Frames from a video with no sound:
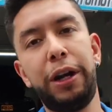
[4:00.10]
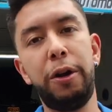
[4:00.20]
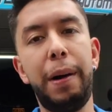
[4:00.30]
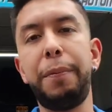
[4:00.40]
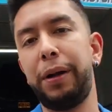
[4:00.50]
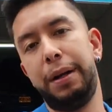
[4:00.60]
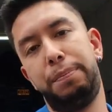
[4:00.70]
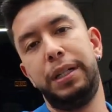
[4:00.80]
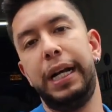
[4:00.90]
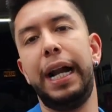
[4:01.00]
yo lo quiero dar, porque
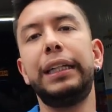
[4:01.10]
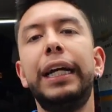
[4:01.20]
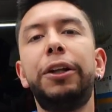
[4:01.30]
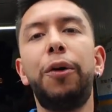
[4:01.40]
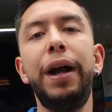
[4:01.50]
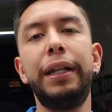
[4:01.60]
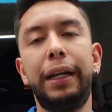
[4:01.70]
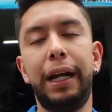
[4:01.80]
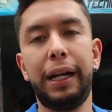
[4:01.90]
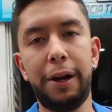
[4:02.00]
pues llegar a
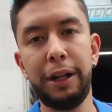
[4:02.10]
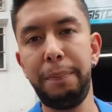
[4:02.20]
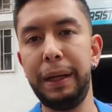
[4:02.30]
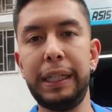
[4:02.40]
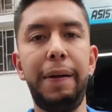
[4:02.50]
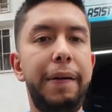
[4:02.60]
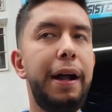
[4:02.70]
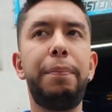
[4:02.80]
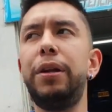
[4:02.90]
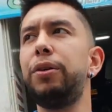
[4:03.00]
120 y que el carro te empiece a
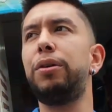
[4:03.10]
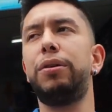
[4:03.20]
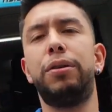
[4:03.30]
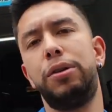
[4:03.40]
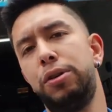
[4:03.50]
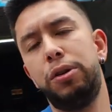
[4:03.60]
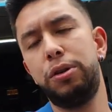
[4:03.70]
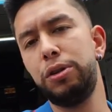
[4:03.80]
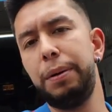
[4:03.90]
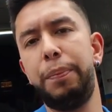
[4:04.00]
vibrar, pues no, no, no, no,
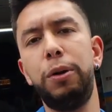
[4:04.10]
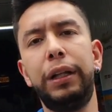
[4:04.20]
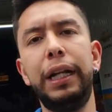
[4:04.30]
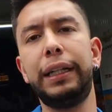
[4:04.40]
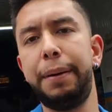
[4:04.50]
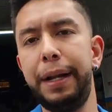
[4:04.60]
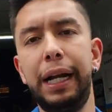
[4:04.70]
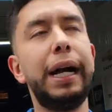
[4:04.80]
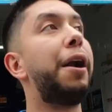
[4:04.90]
no se puede utilizar bien el